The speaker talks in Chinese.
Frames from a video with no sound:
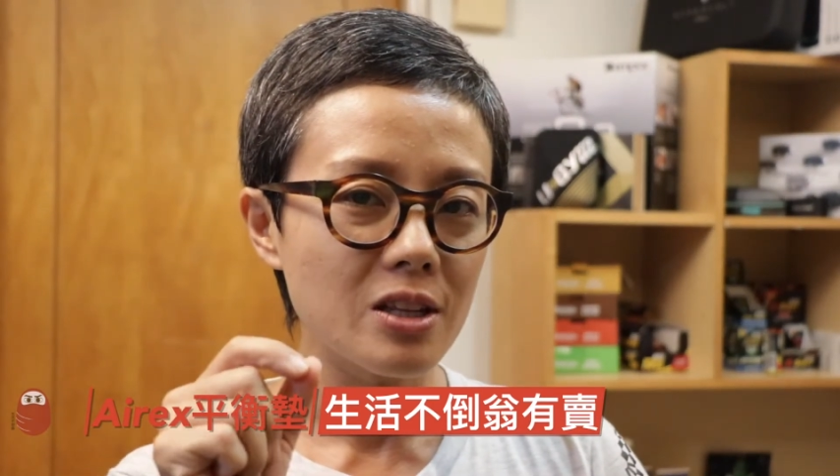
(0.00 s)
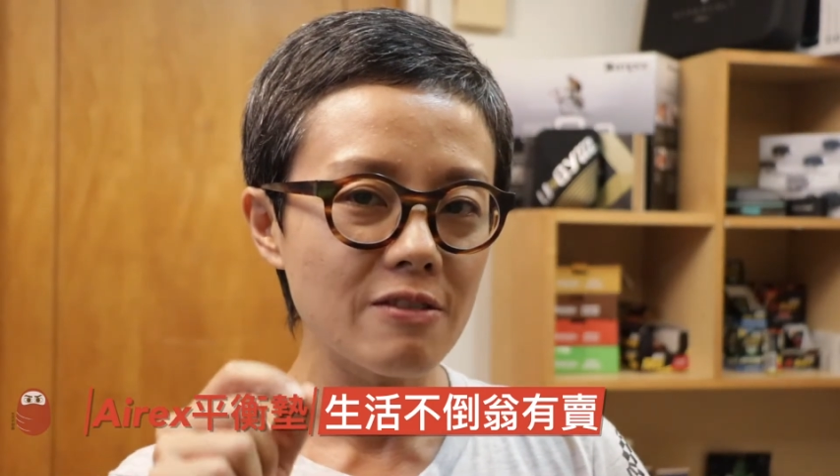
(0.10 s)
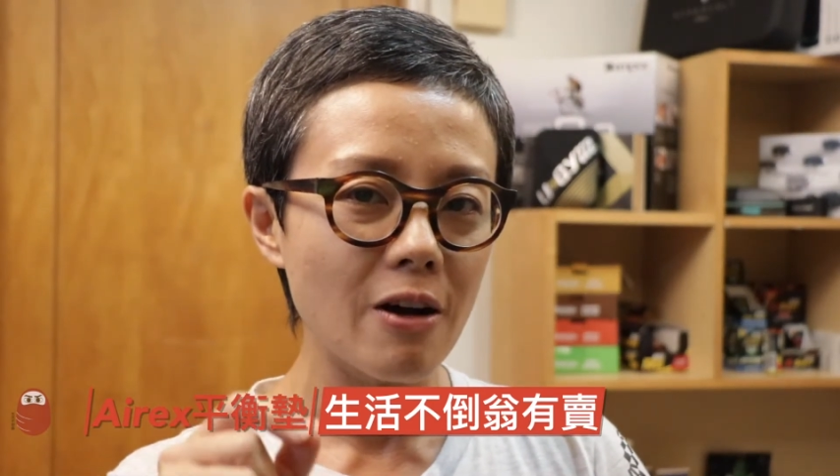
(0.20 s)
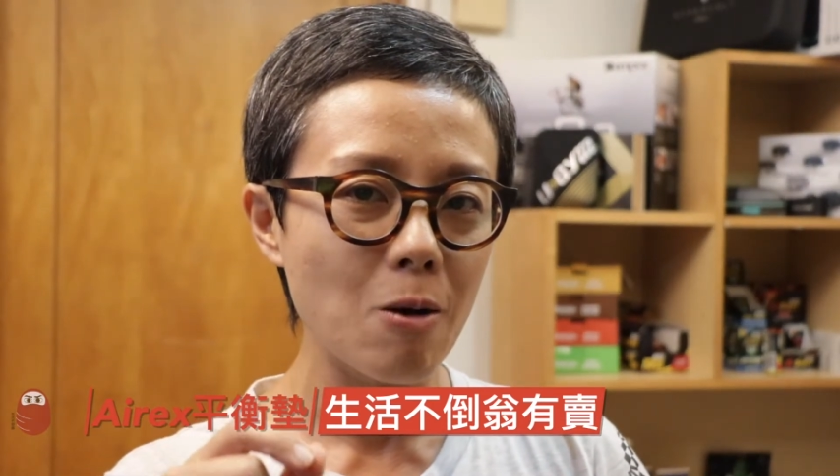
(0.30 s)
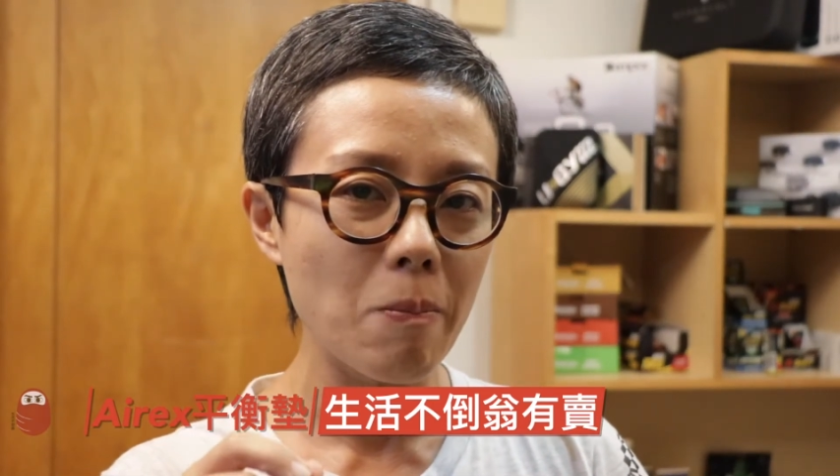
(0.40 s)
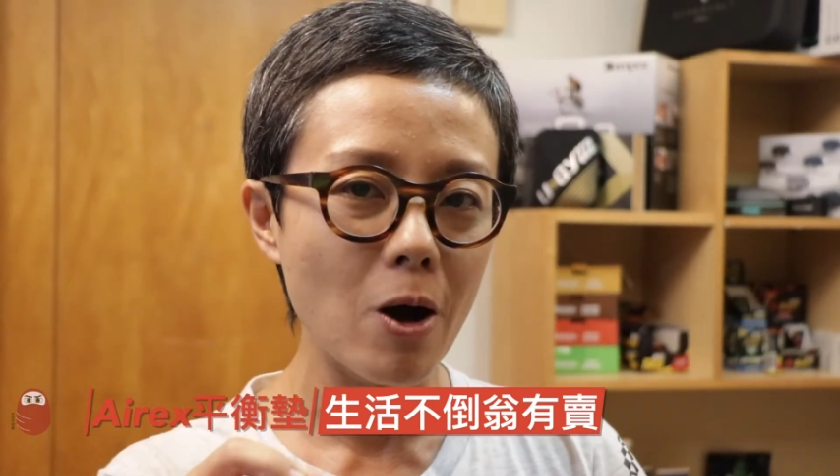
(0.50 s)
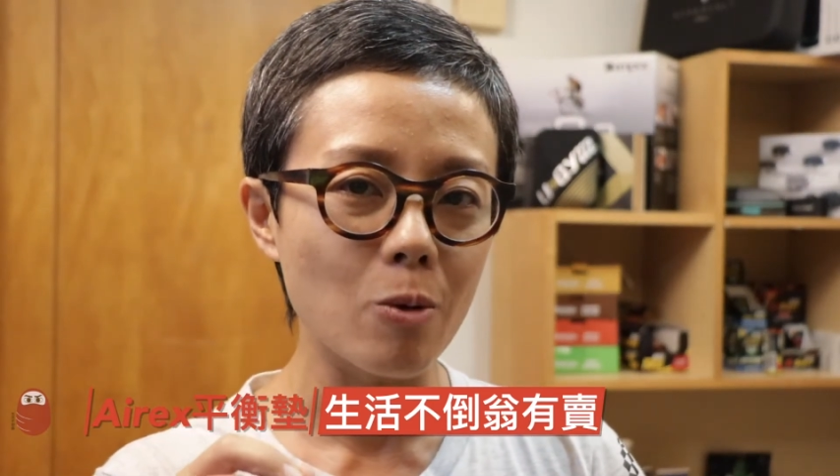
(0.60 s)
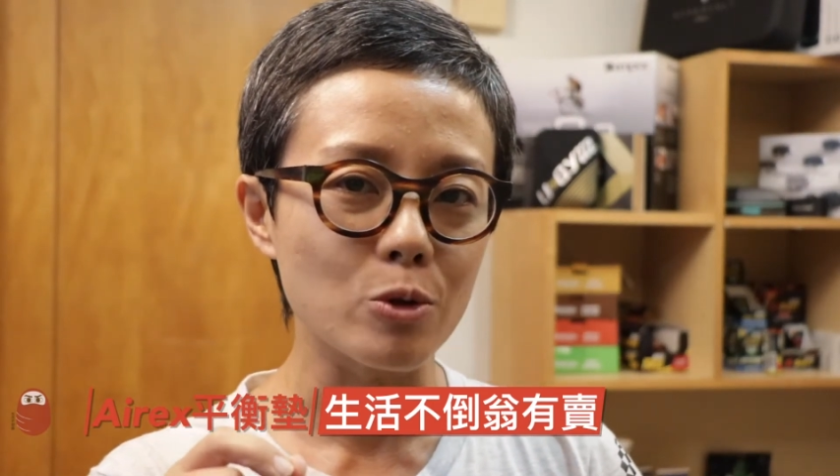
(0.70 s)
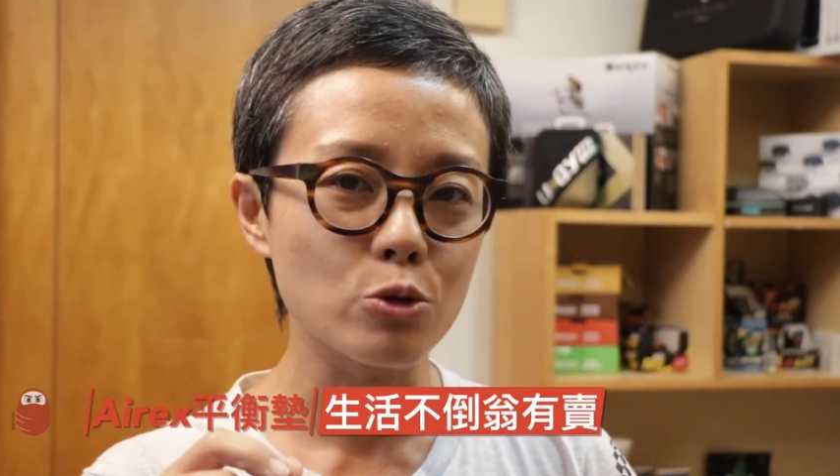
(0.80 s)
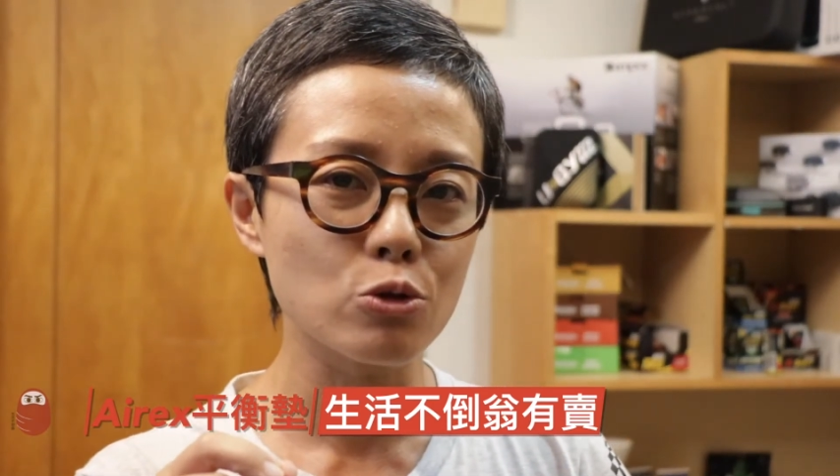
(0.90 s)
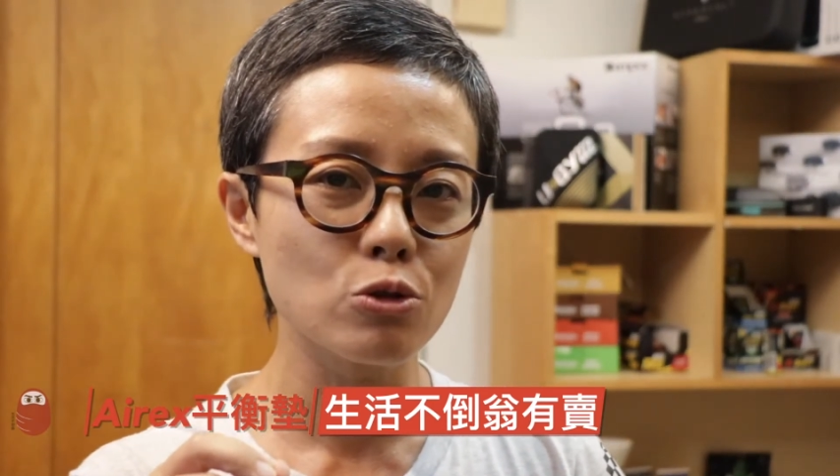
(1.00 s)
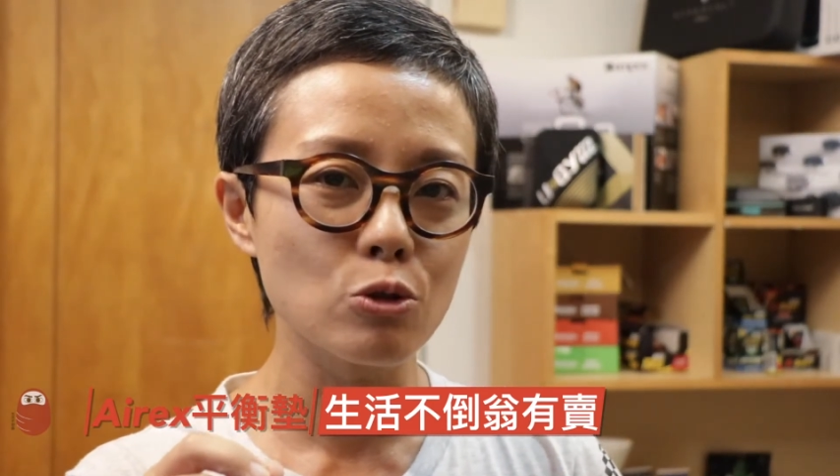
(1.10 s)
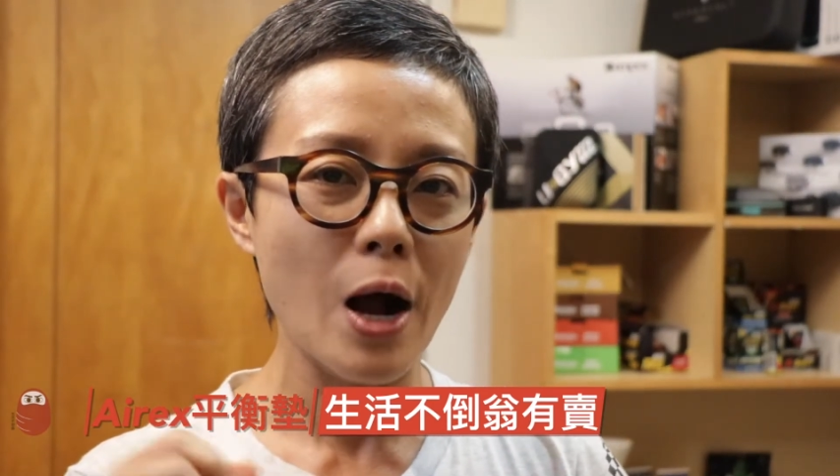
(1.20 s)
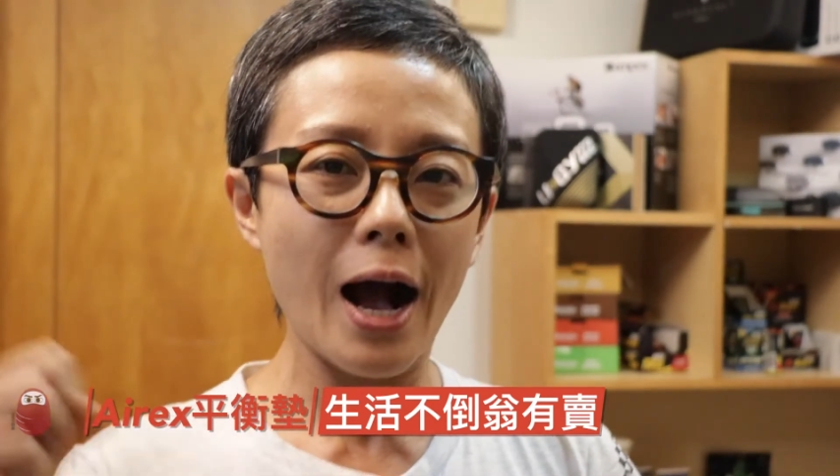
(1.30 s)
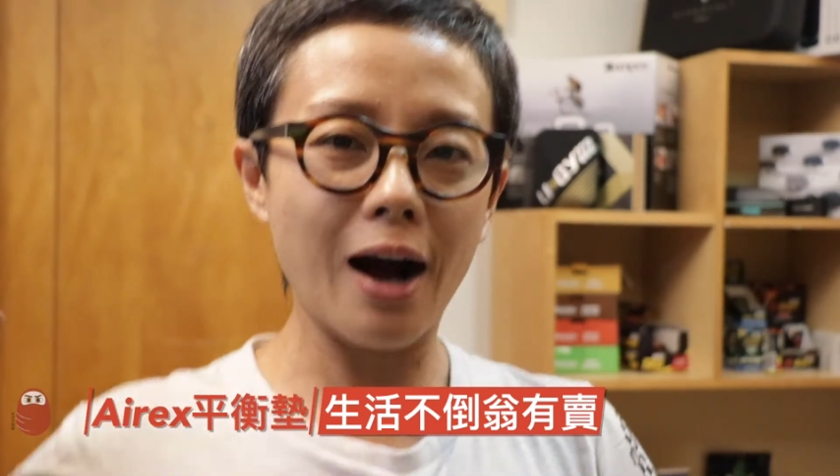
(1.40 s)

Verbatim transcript: 地方帮我们输入“